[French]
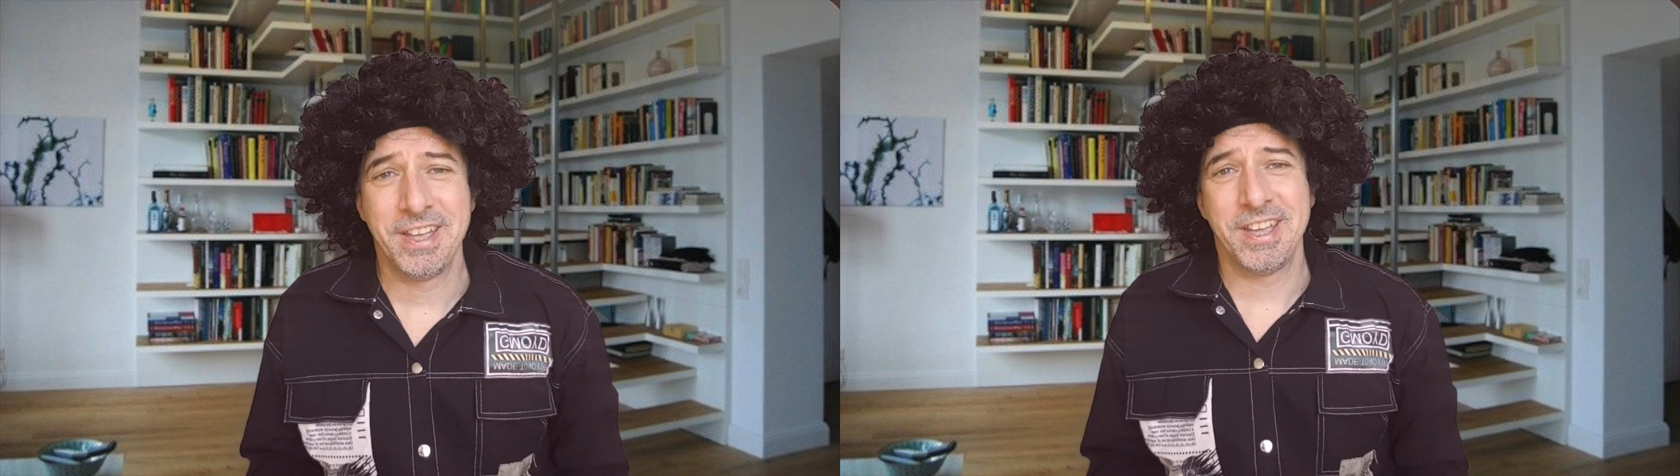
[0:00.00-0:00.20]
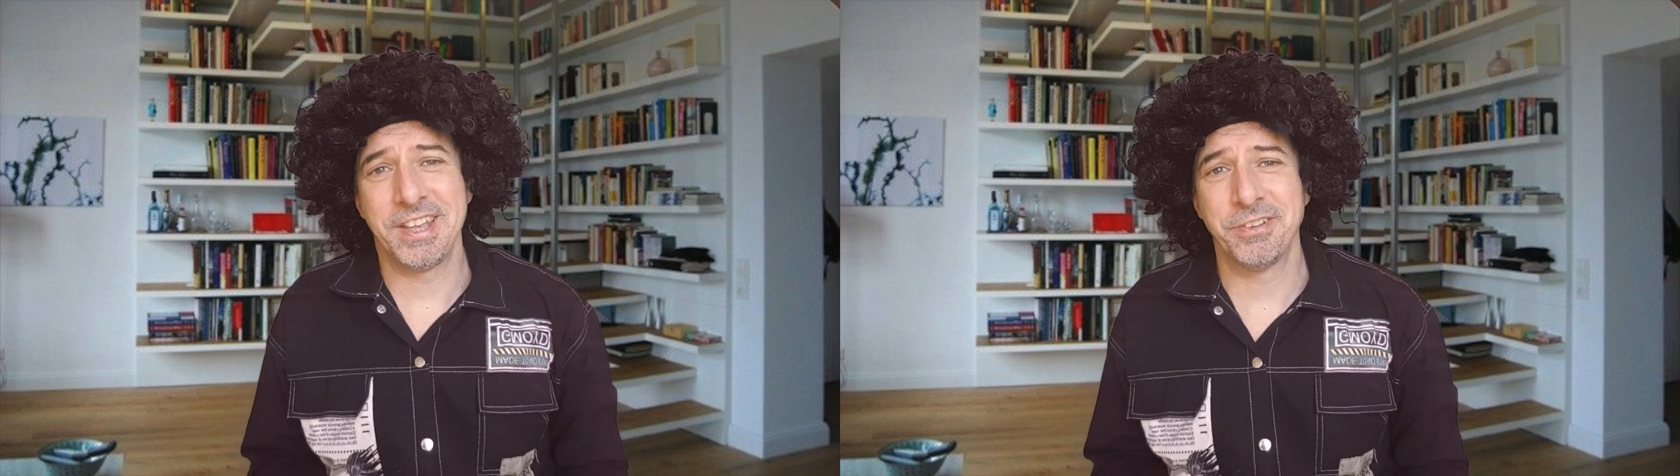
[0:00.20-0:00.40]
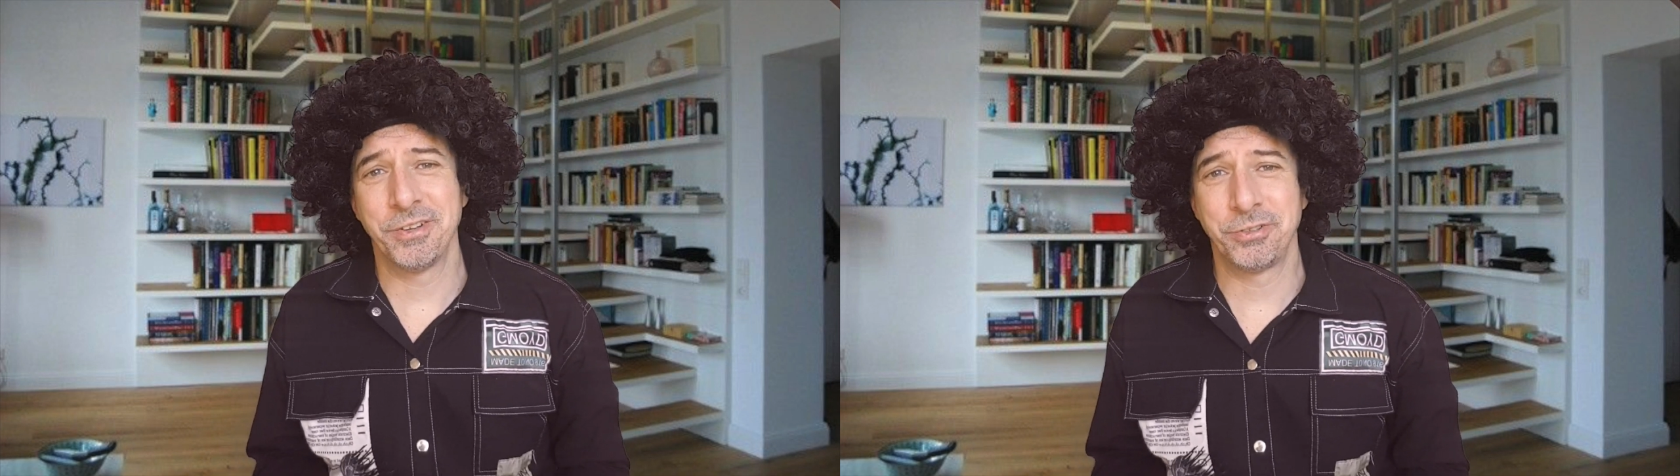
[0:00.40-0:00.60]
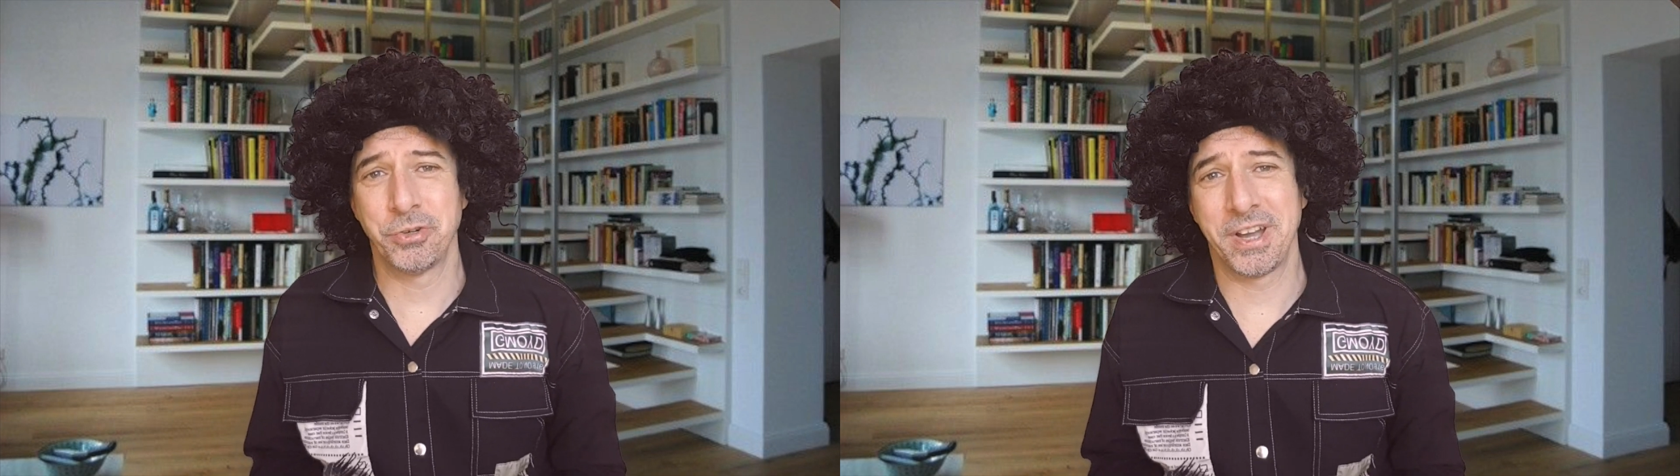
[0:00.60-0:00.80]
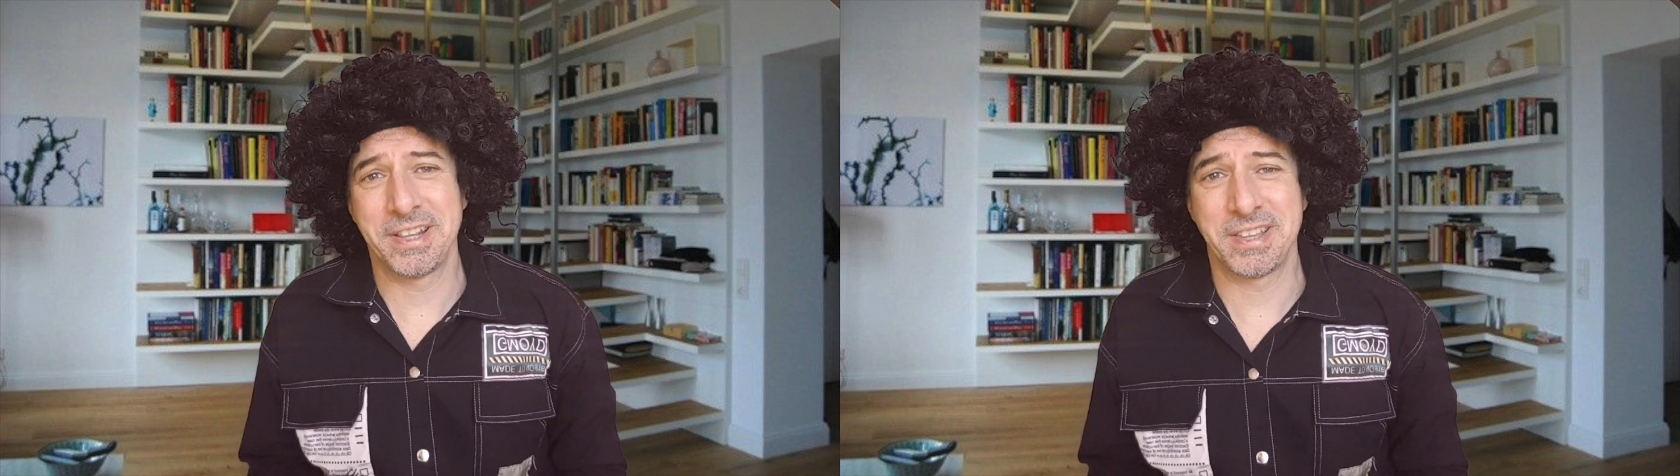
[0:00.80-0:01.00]
et de
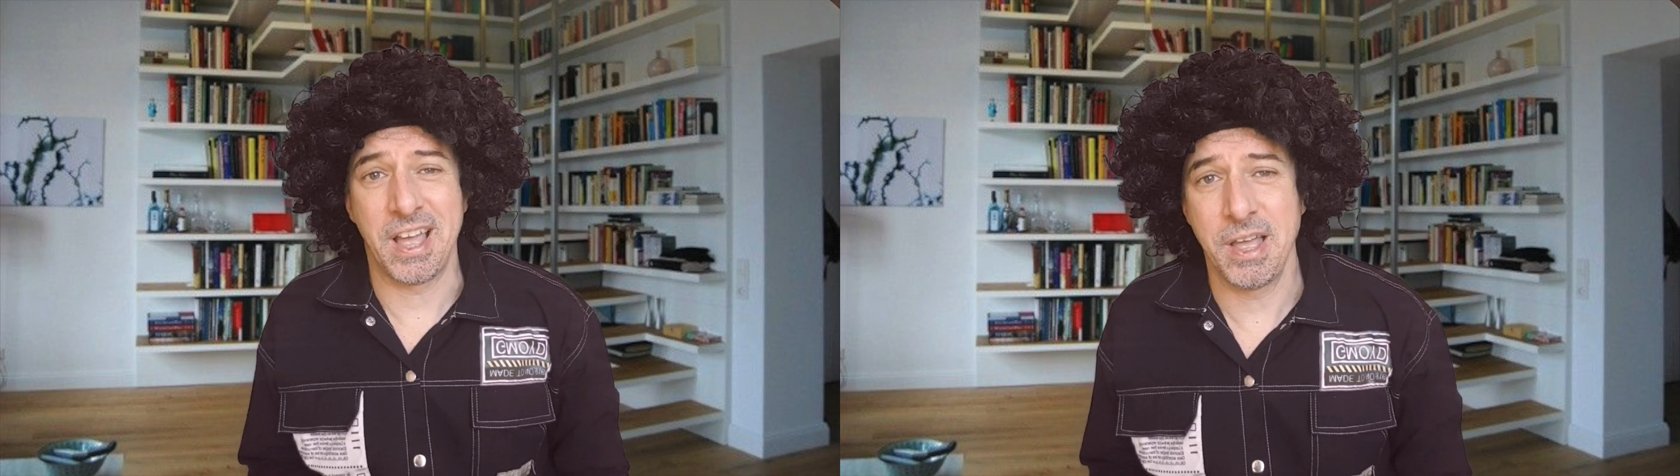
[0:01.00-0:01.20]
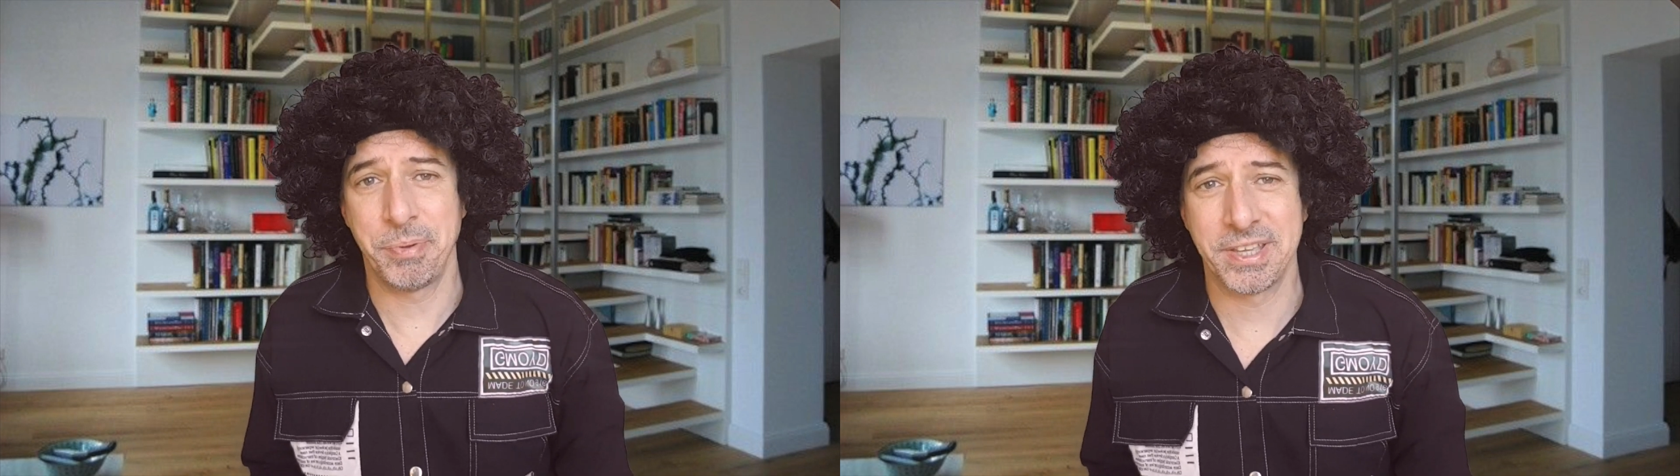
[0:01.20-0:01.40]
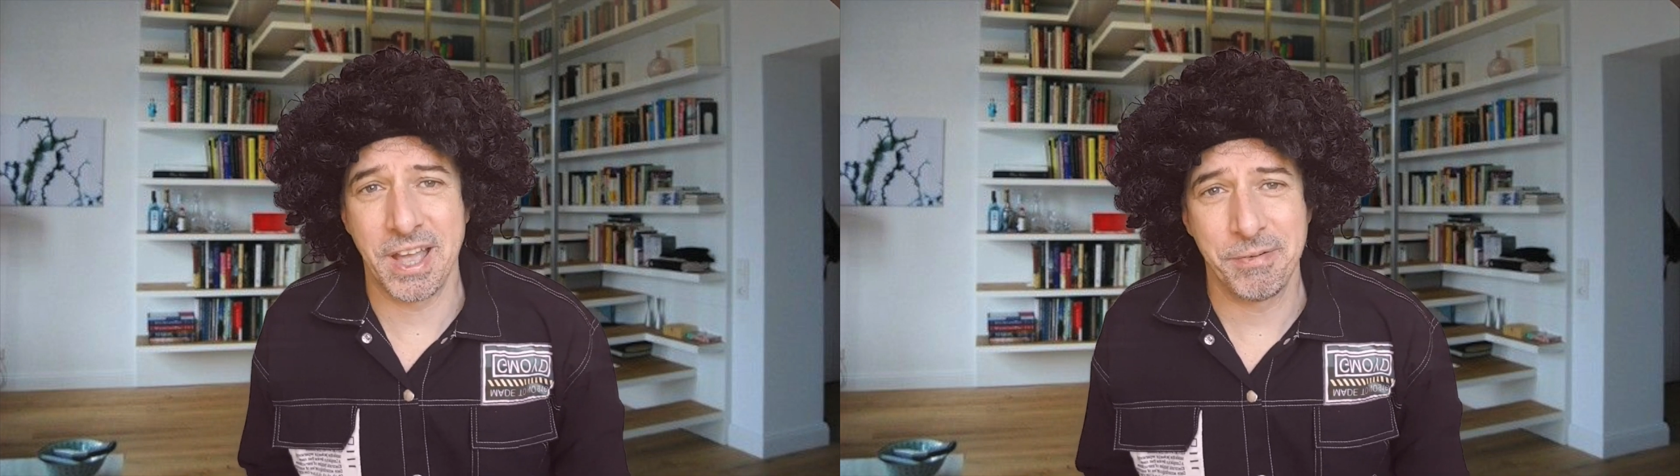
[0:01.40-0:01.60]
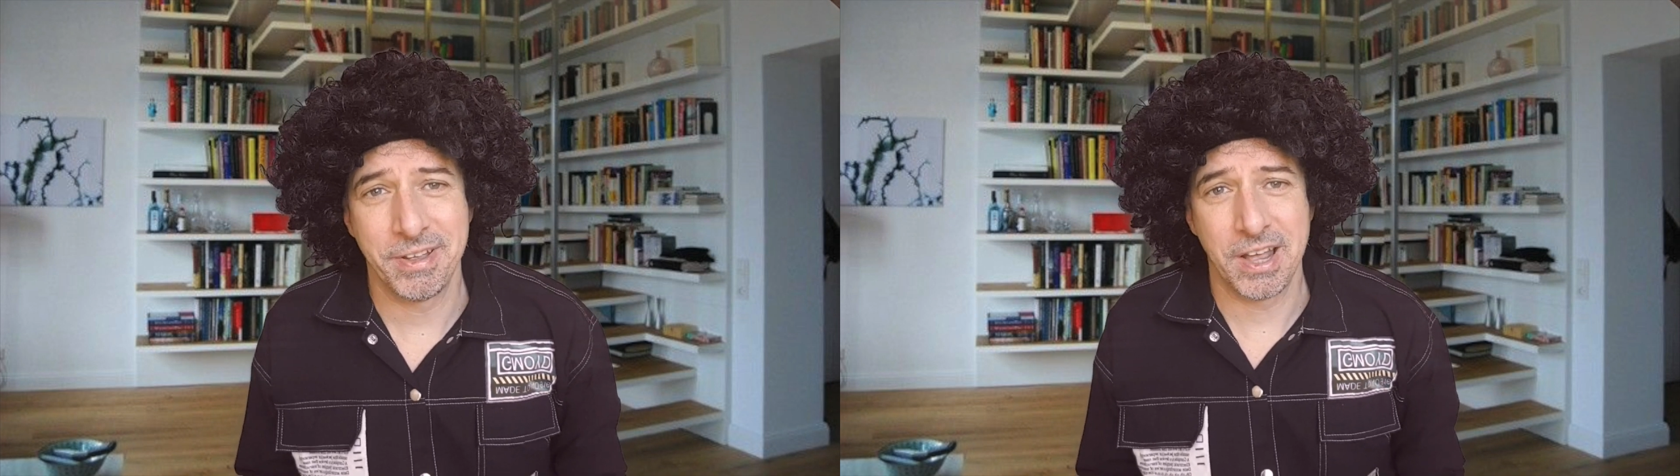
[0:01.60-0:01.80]
toujours être impeccable.